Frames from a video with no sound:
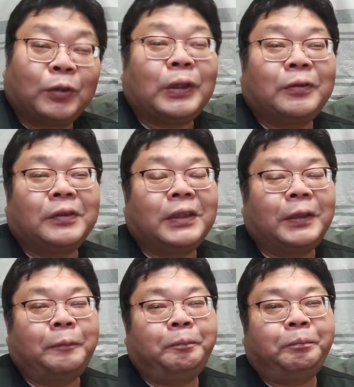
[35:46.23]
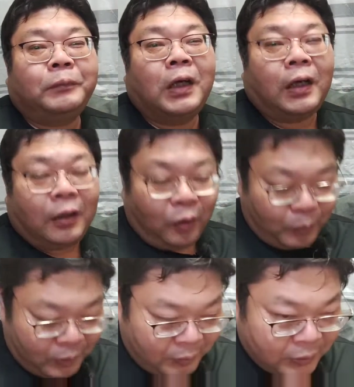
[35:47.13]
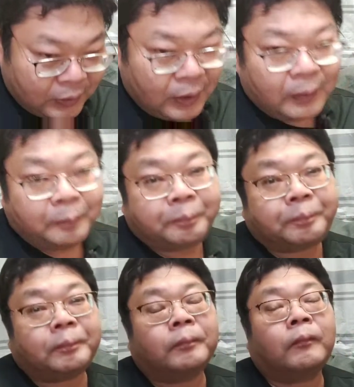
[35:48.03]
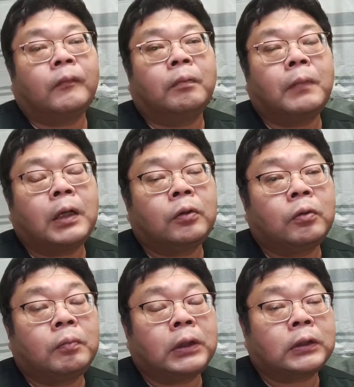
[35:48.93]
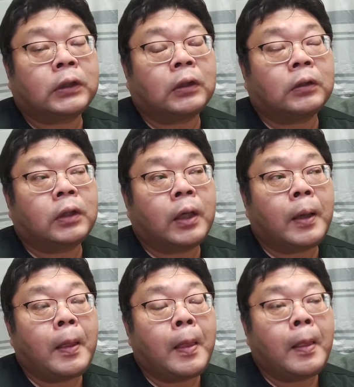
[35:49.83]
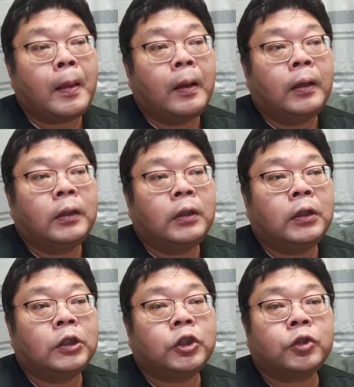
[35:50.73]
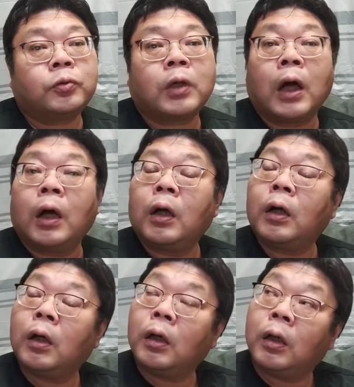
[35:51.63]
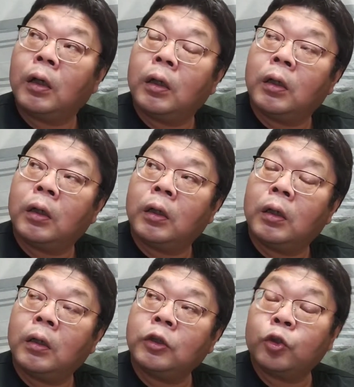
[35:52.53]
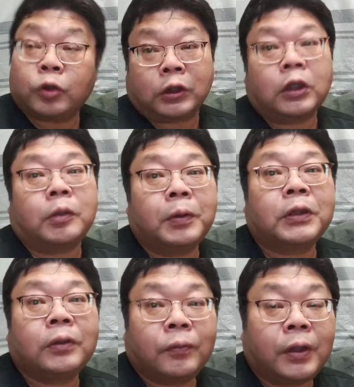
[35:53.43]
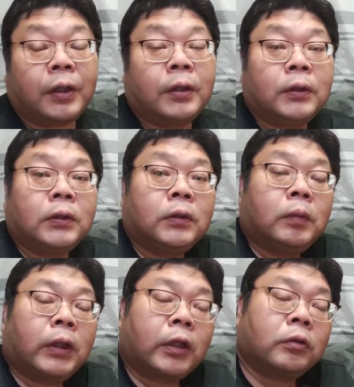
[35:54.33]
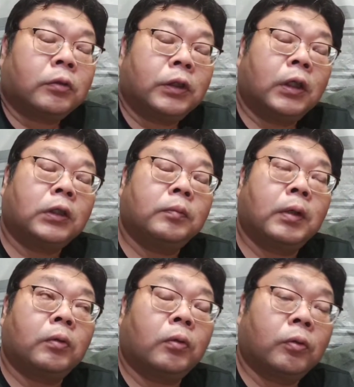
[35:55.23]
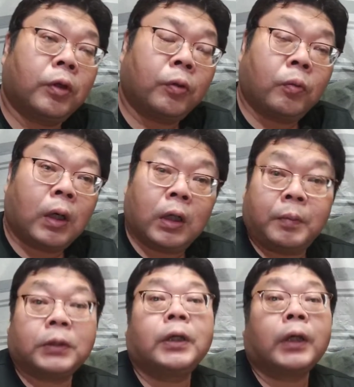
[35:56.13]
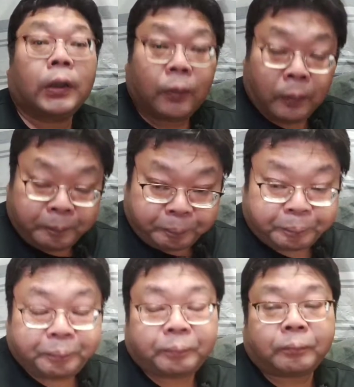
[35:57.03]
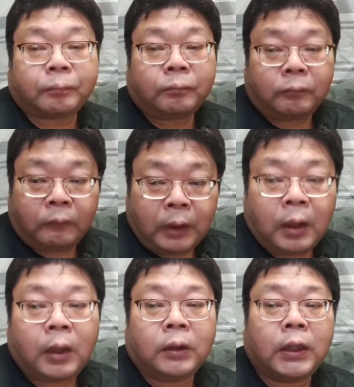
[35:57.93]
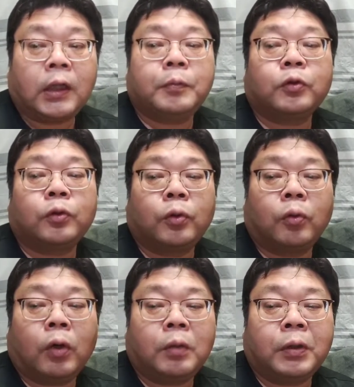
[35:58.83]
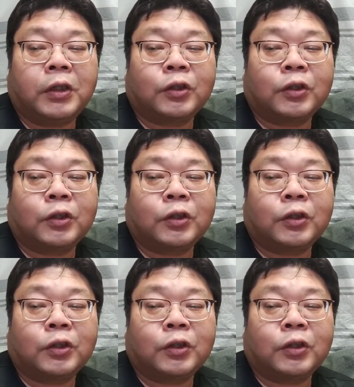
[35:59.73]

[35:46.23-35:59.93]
あそんな風に、はい、思いました。まああの、まだ使って1週間、ちょっとしか経ってませんので、まだ X280 のことはよくわかりませんけど、はい。ダイナブックの方は